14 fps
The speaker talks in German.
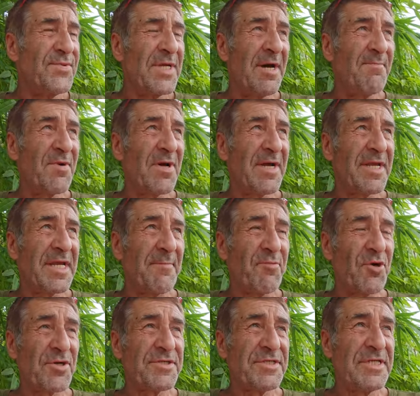Haben, ich habe
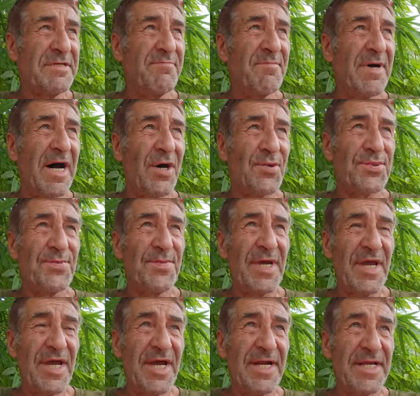noch sieben Haufen
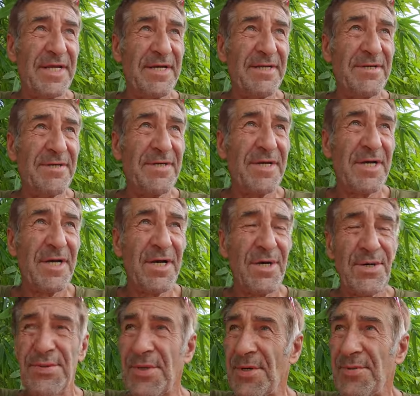Erde
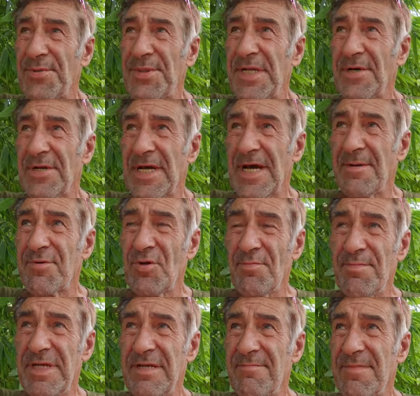von viereinhalb
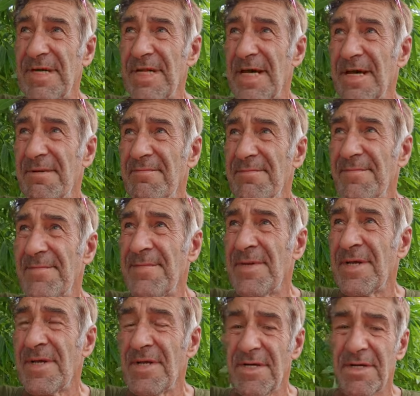Kubikmeter
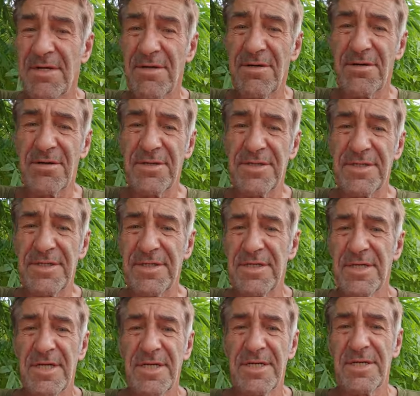und
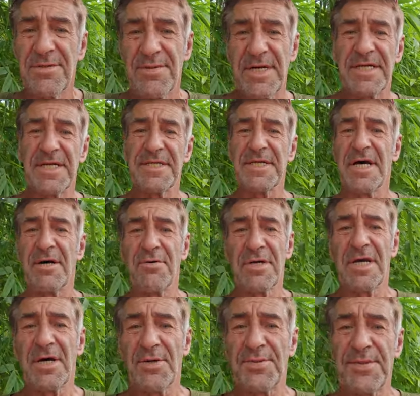die werde ich jetzt auch
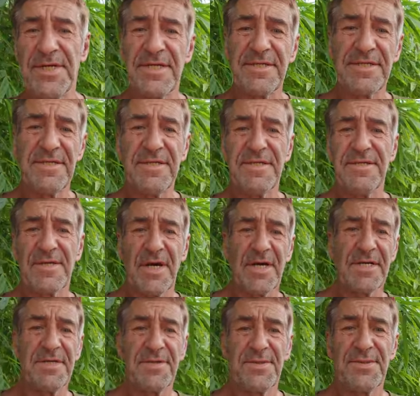laufendes
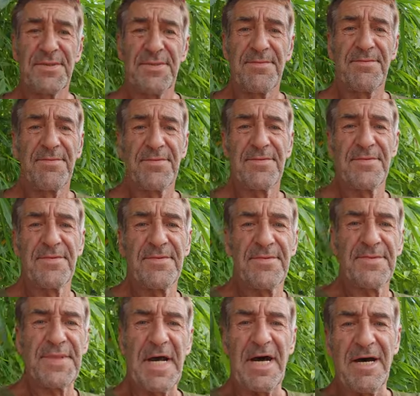Zeit
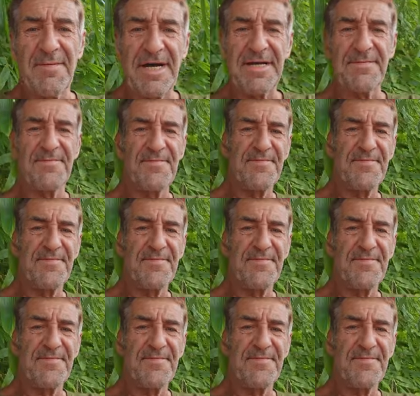verarbeiten.